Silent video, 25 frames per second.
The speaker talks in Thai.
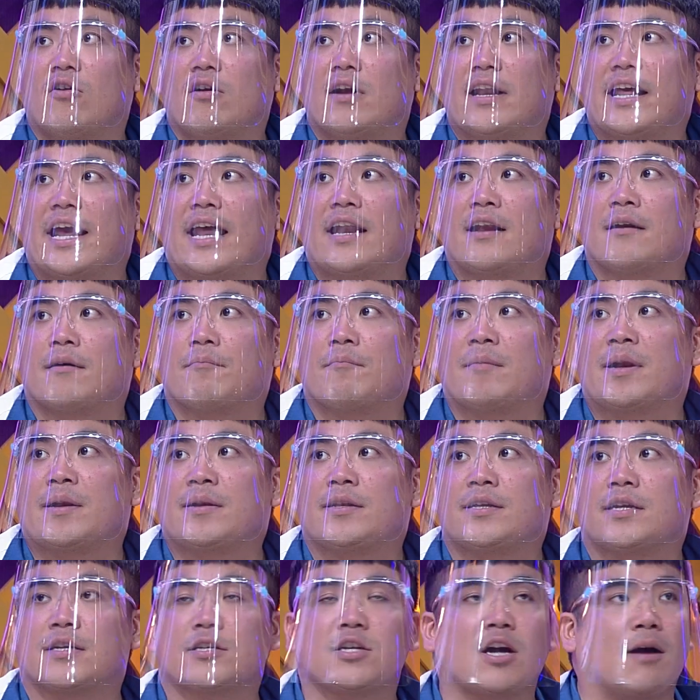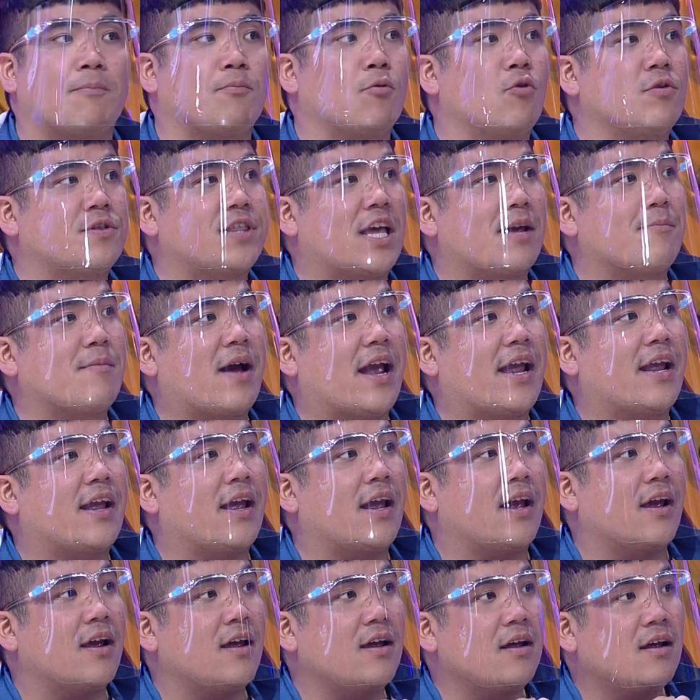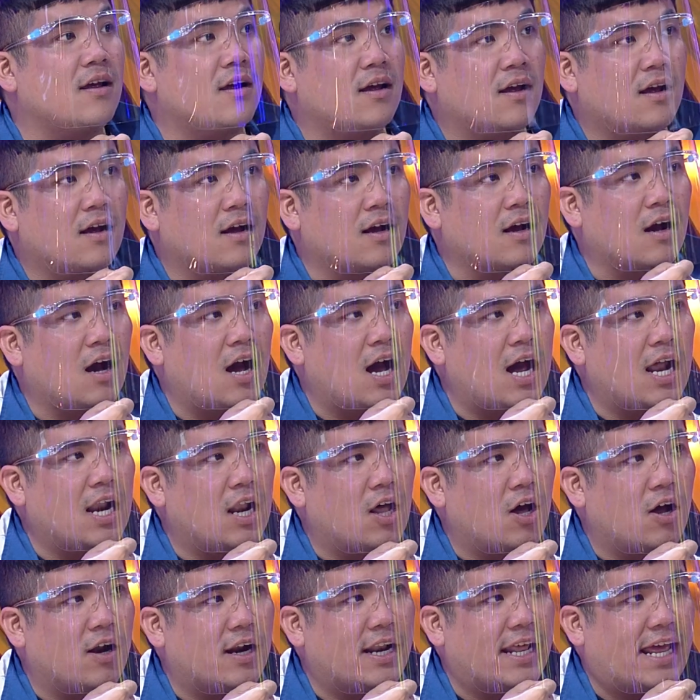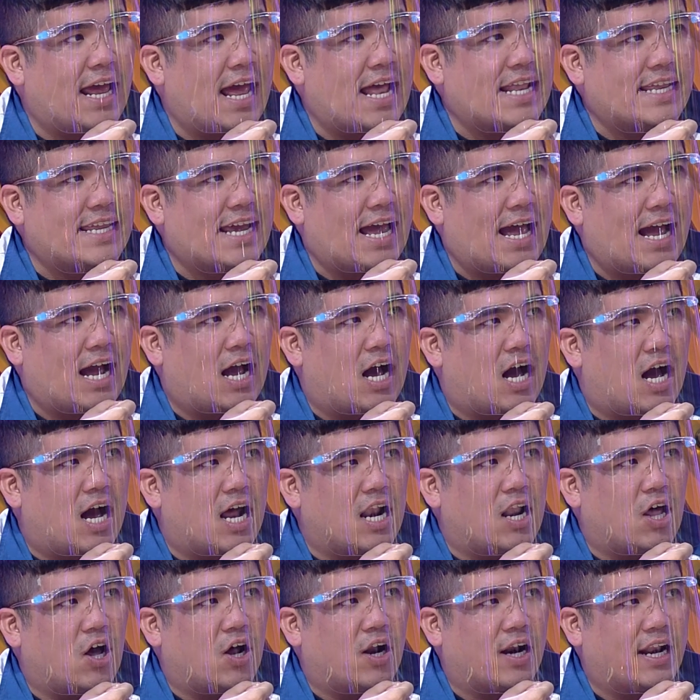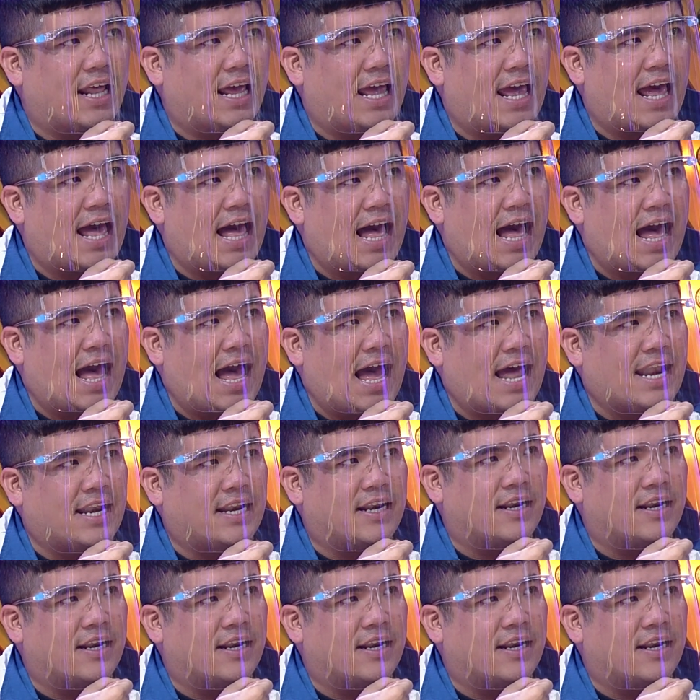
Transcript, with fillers: งเรียนมันจะชอบพูดใส่ไม้ไงง้อโรงเรียนอย่างง้อโรงเรียน